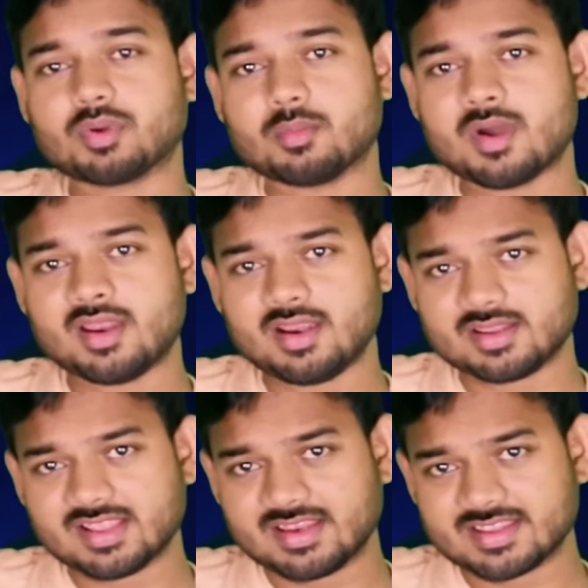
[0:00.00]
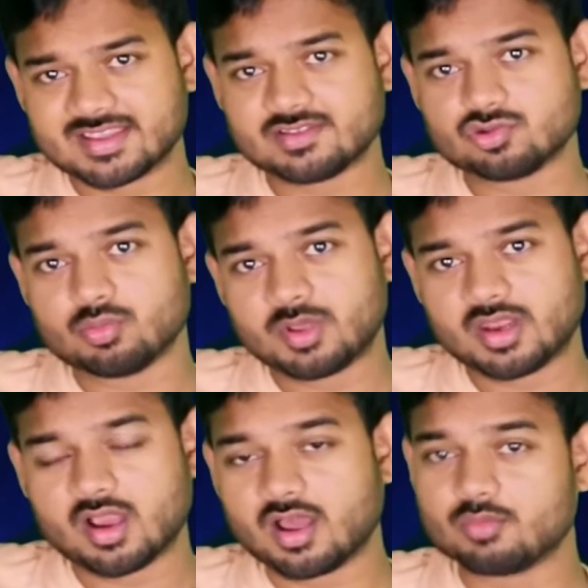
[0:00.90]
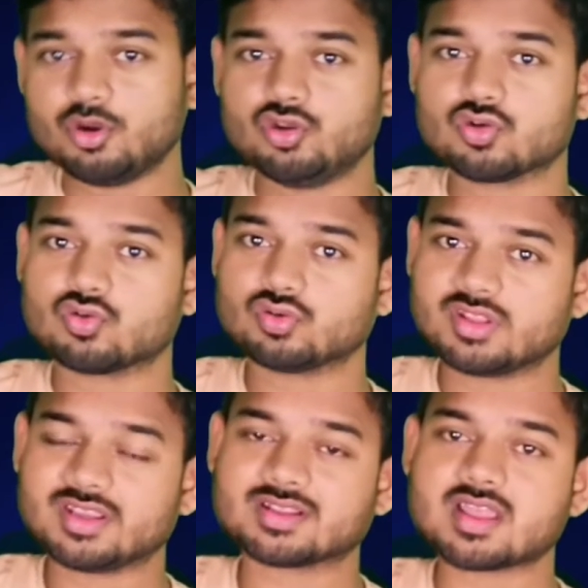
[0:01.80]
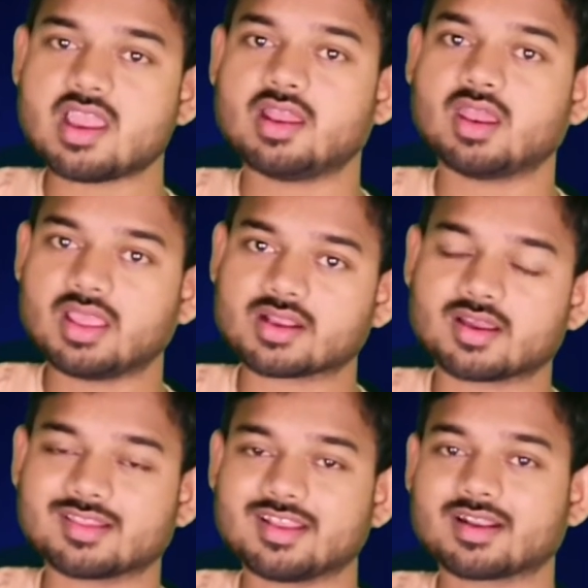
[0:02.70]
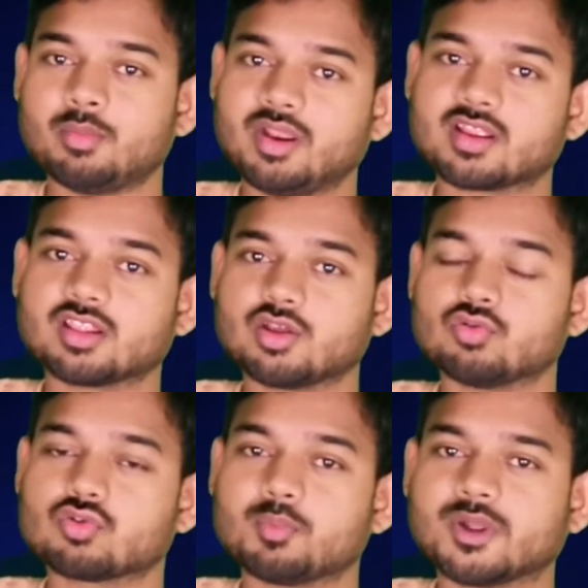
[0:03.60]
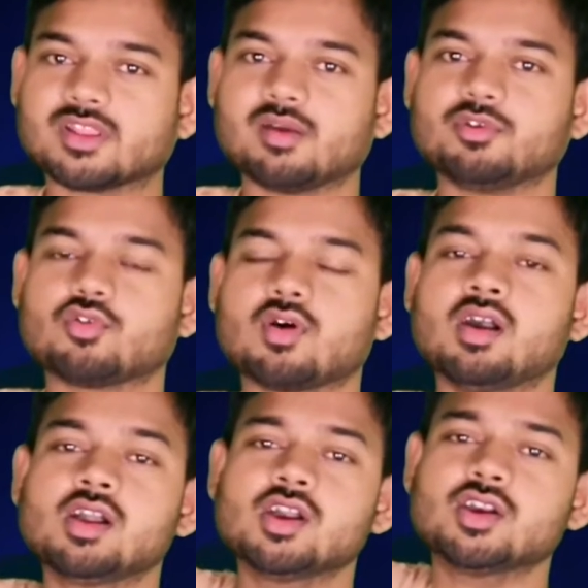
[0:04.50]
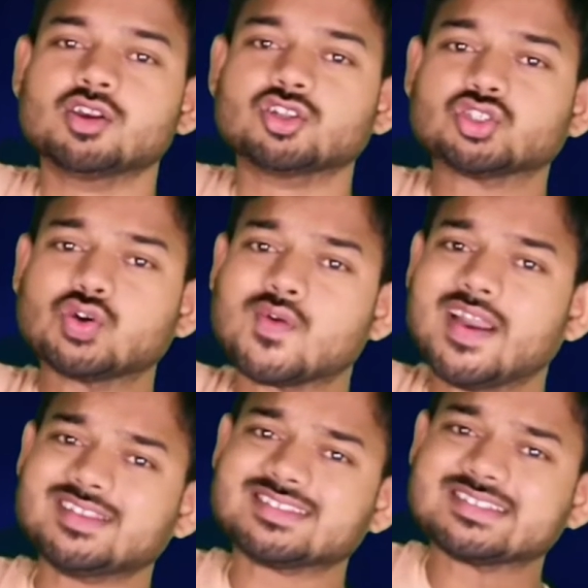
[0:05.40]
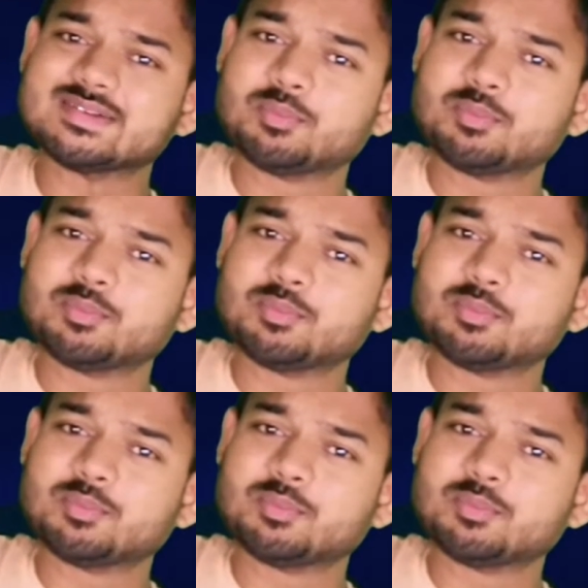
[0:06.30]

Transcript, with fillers: परमानेंट यानी कि जो मेरे हर वीडियो को देखता है लाइक करता है कमेंट करता है उनको पता भी होगा तो गाइज